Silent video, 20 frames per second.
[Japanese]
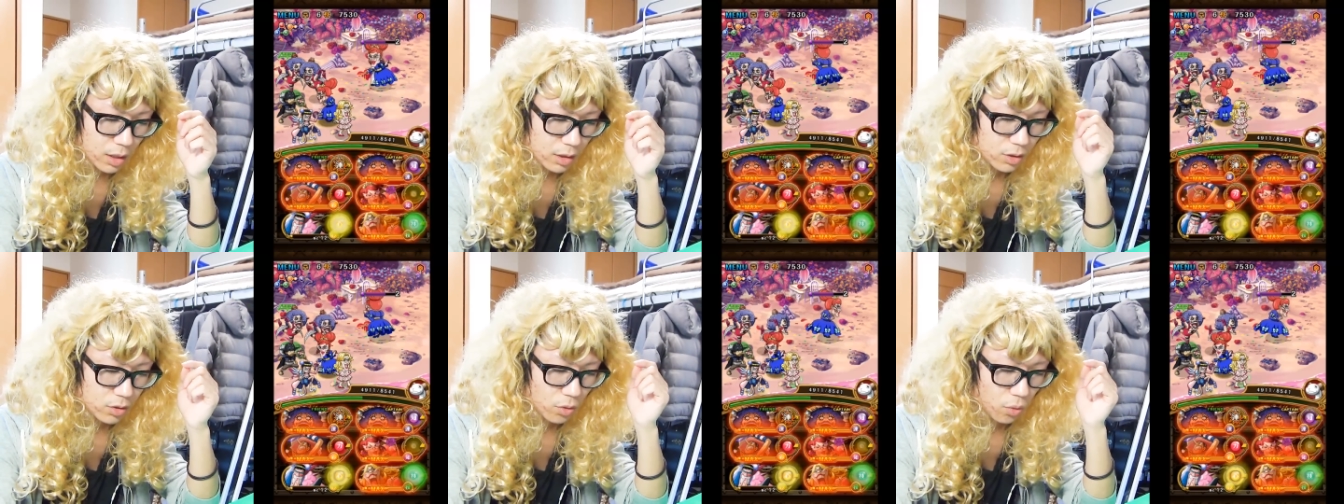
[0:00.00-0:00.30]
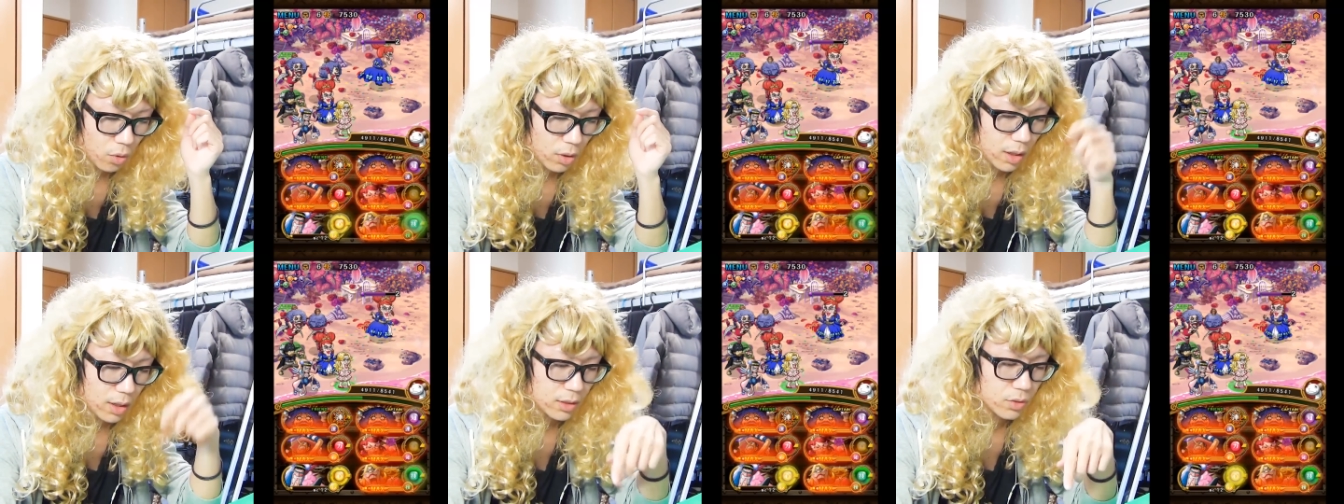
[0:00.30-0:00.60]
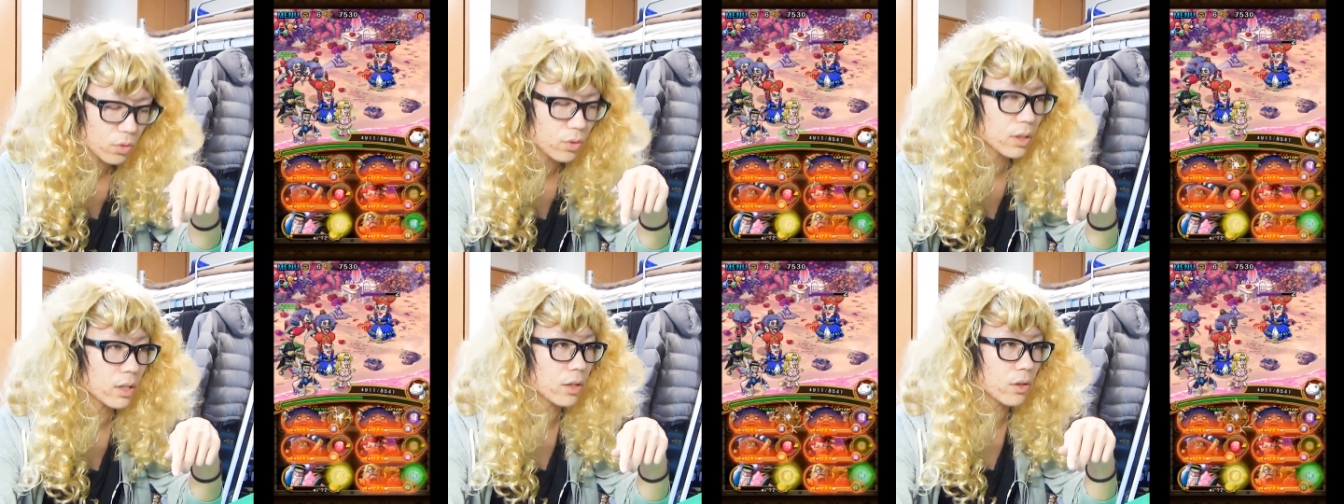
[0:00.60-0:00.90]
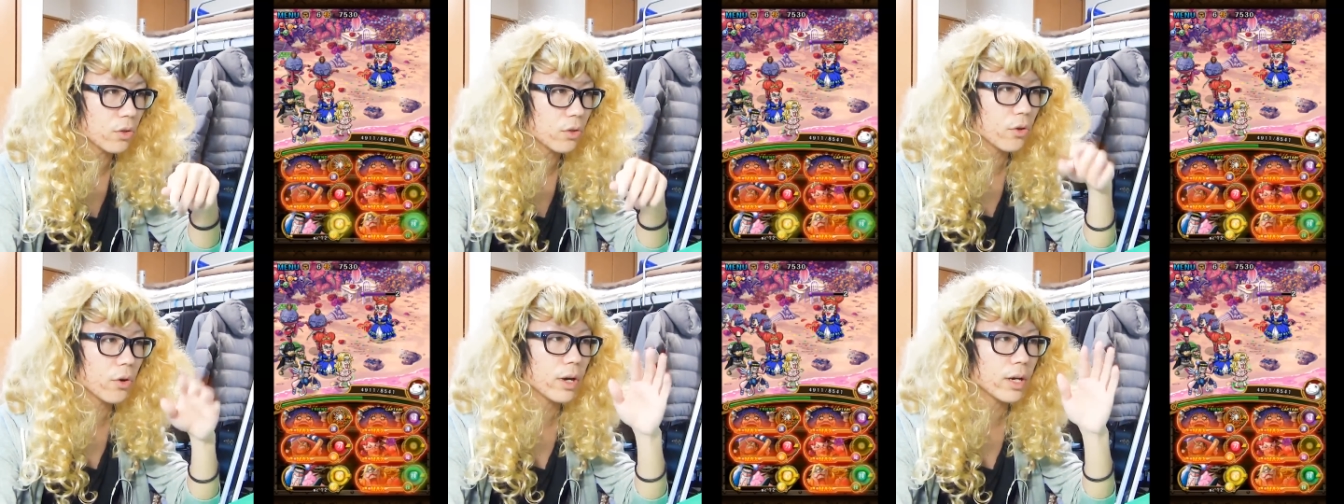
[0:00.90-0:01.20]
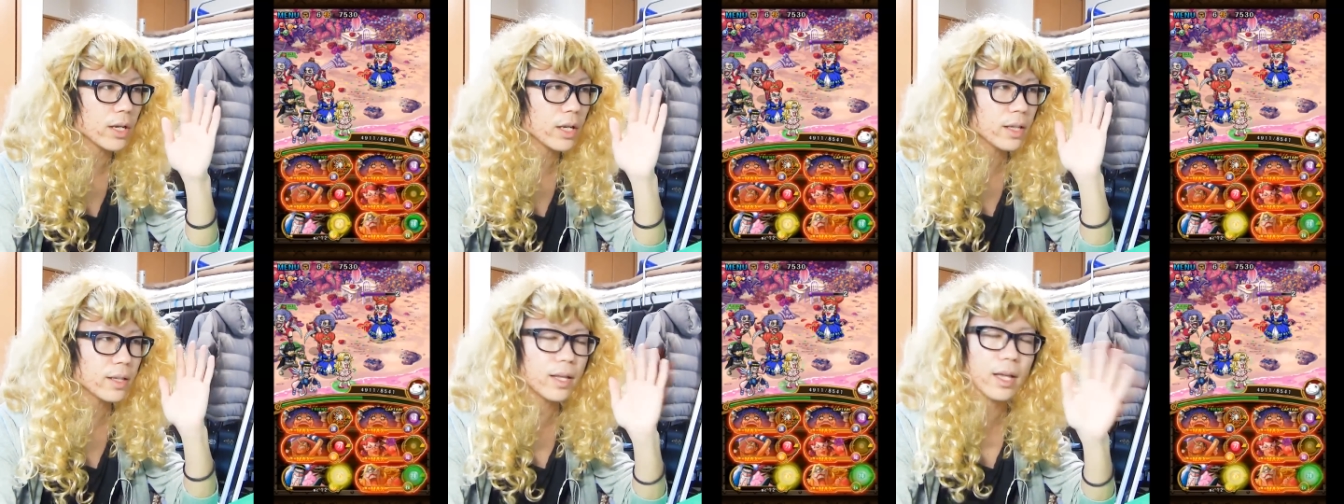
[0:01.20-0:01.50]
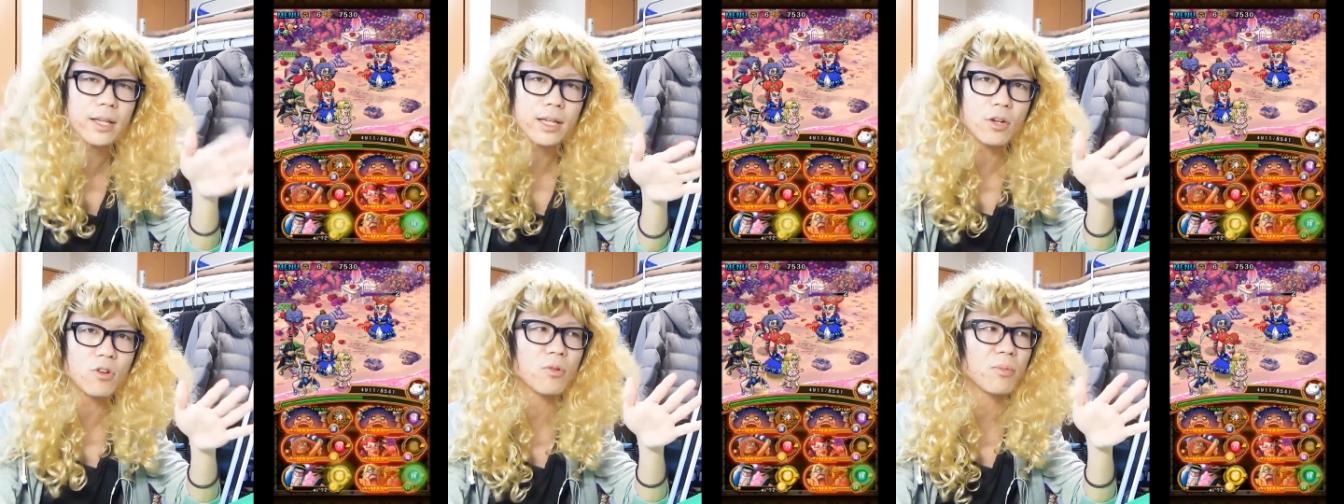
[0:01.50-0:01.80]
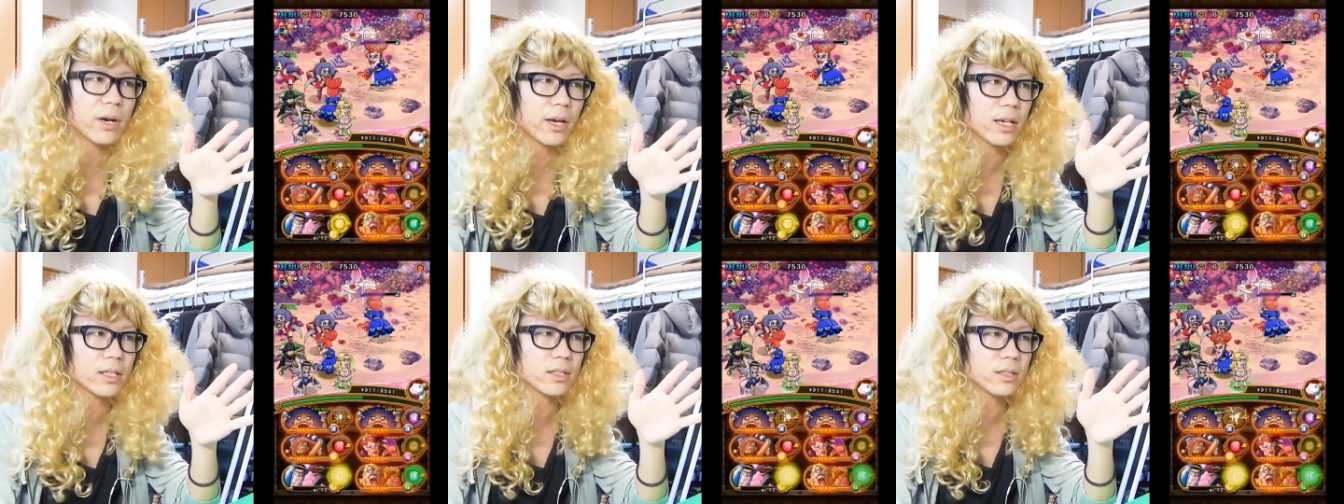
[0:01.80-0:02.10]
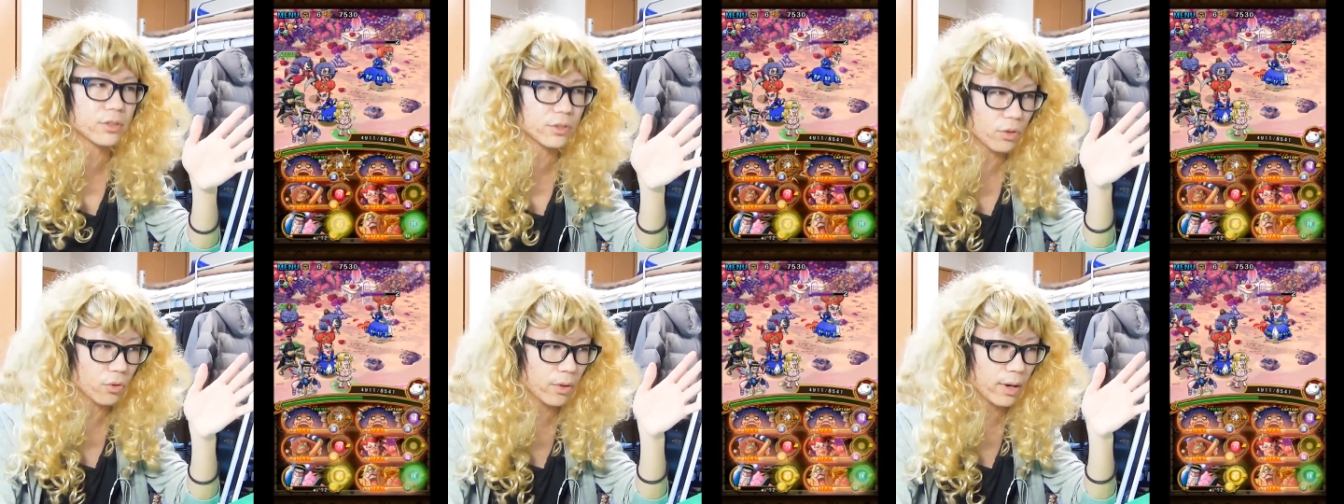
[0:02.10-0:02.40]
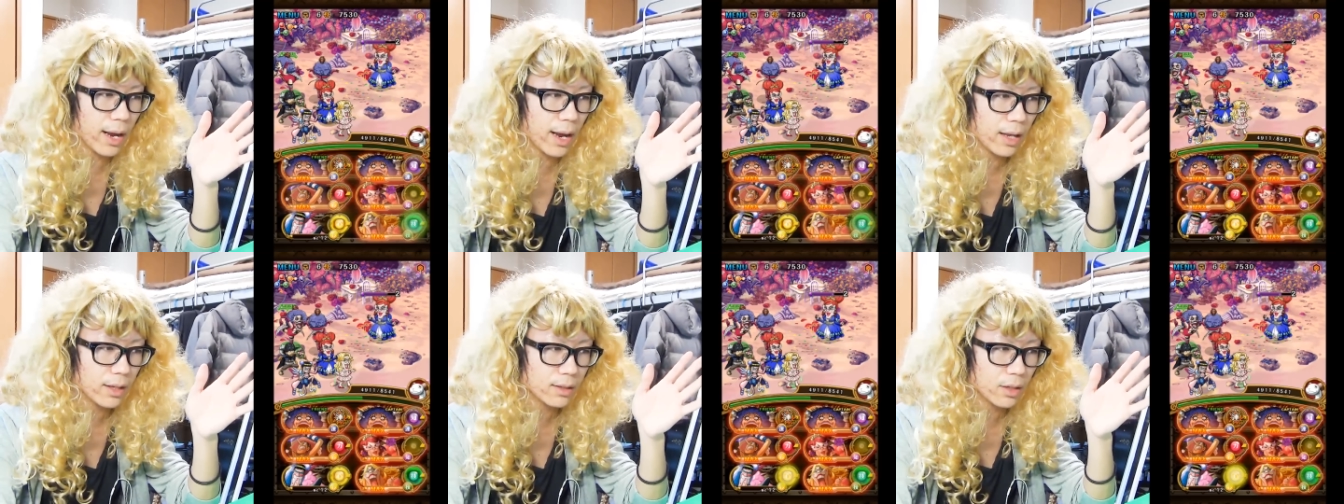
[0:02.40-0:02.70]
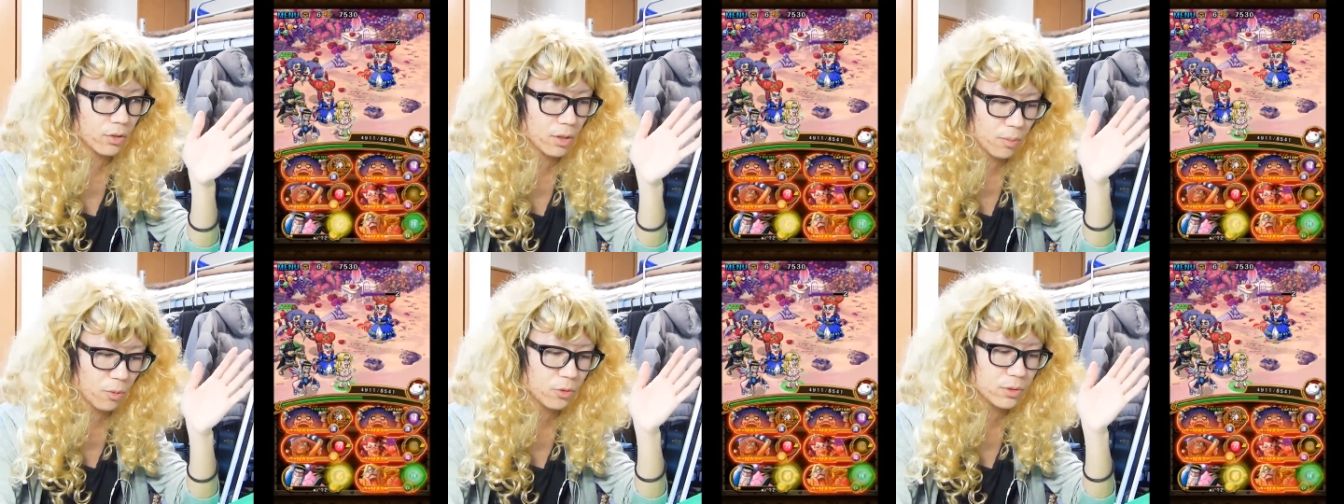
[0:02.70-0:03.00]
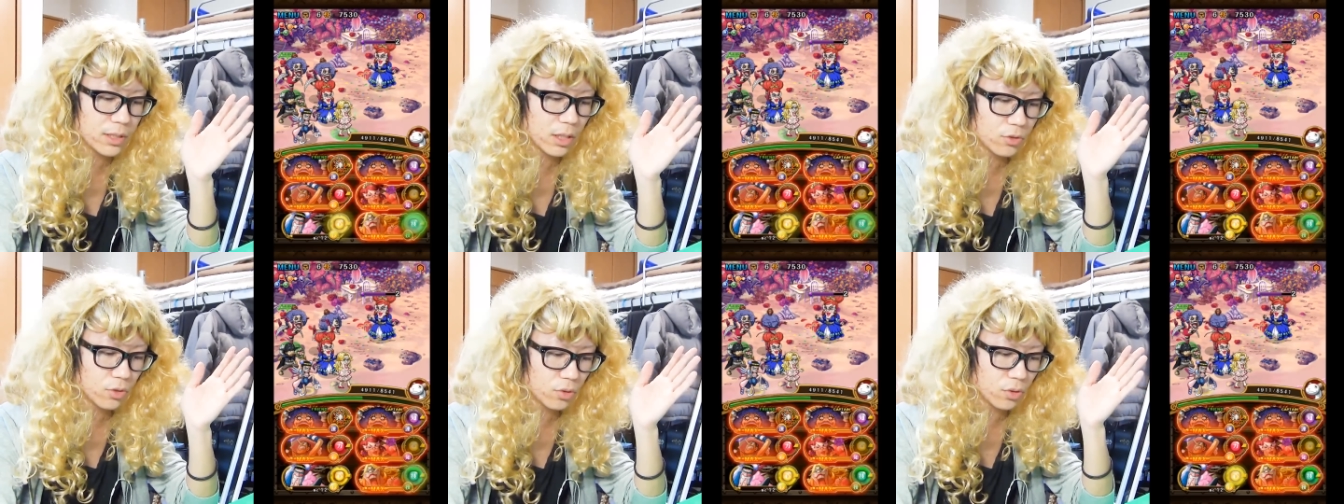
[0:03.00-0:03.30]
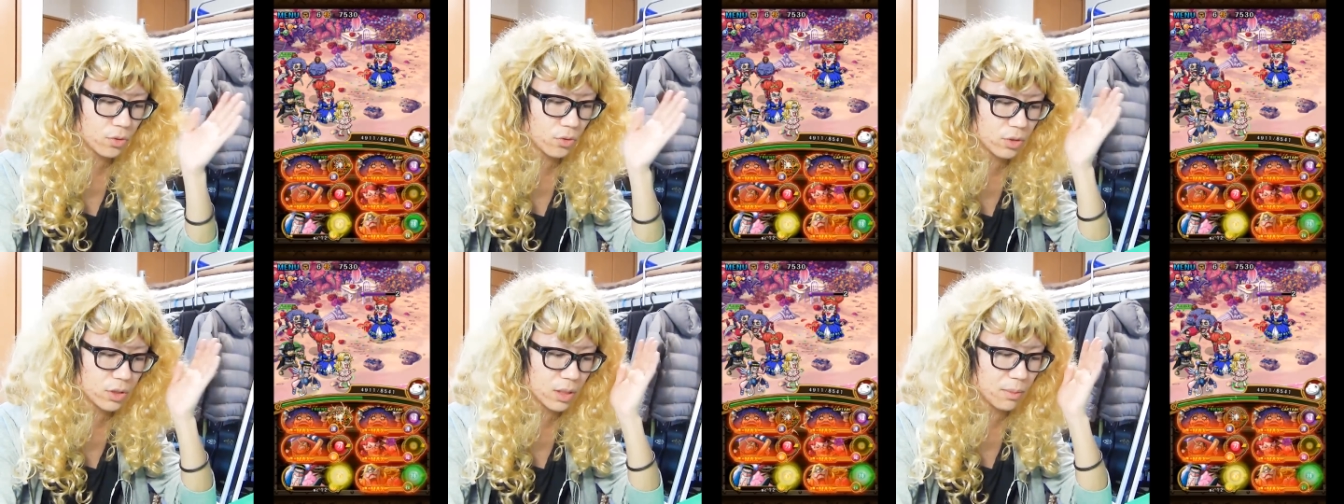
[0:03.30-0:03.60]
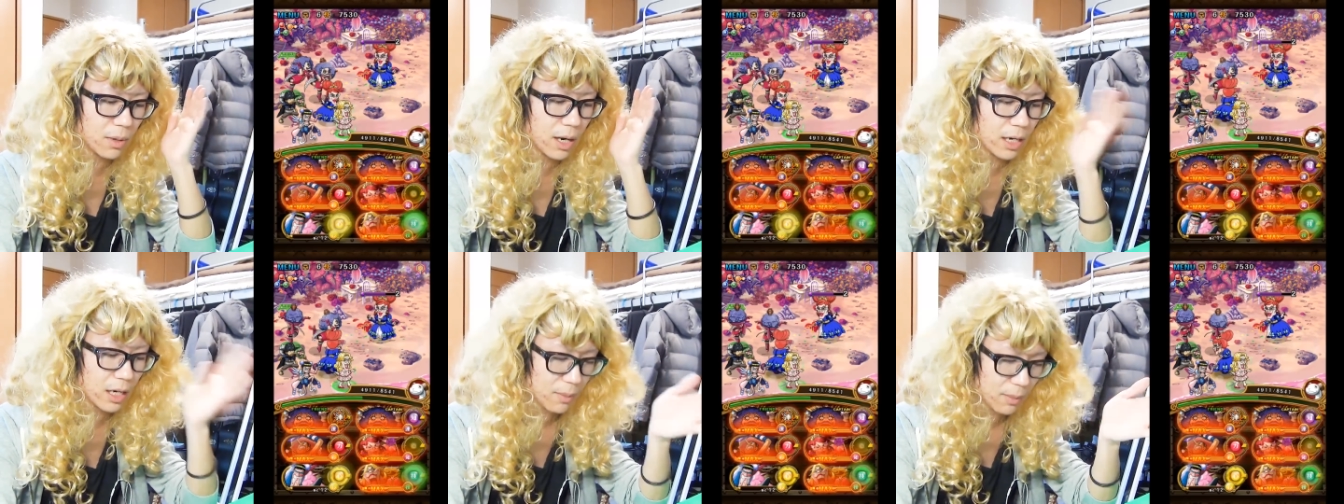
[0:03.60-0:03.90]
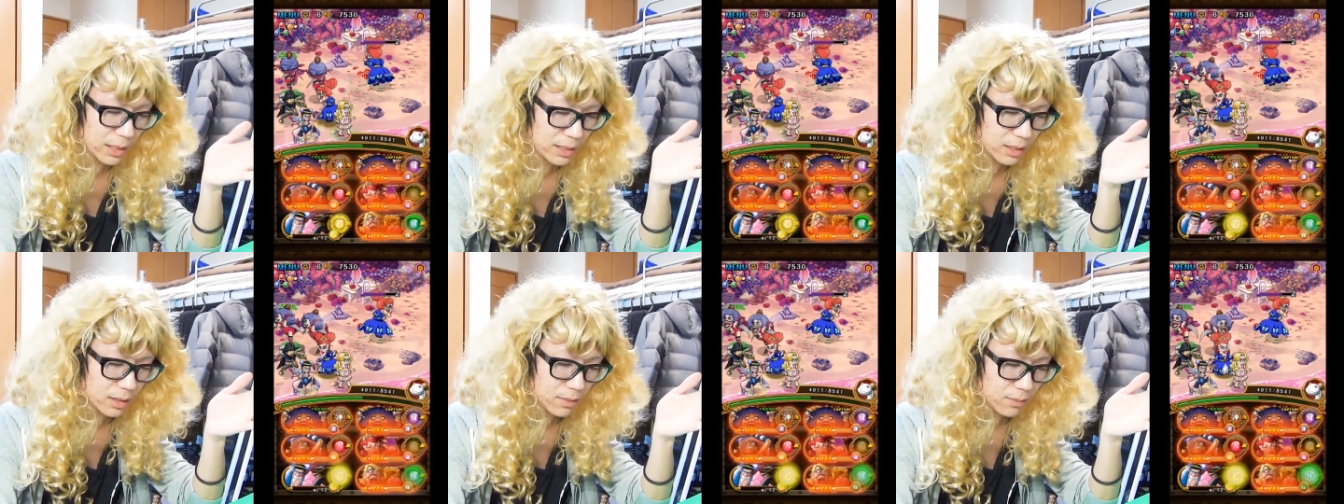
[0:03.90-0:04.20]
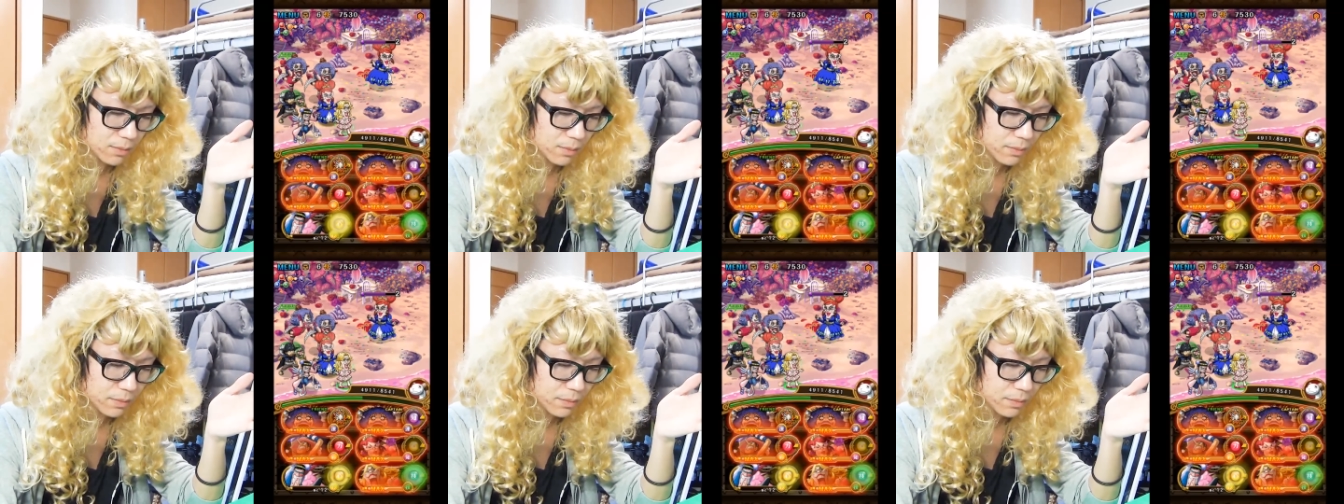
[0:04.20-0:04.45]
ちょっと他が揃ったないけど要は1.25倍らしいんですよこれなのでボンちゃんちょっと少しでも上げます